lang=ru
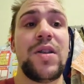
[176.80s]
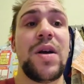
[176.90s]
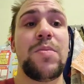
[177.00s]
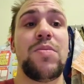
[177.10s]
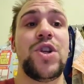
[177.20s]

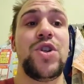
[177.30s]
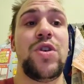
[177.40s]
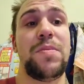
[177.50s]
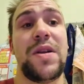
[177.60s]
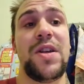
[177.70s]
там
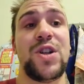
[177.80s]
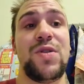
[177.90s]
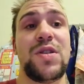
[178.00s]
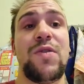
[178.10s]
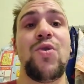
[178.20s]
еще и
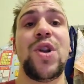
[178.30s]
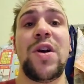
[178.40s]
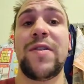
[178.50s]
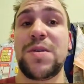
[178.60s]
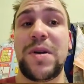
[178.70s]
поддерживается
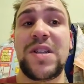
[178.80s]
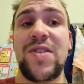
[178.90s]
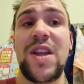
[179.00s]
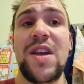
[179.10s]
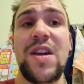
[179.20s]
фоновое
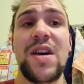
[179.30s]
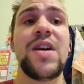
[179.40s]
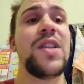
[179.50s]
воспроизведение,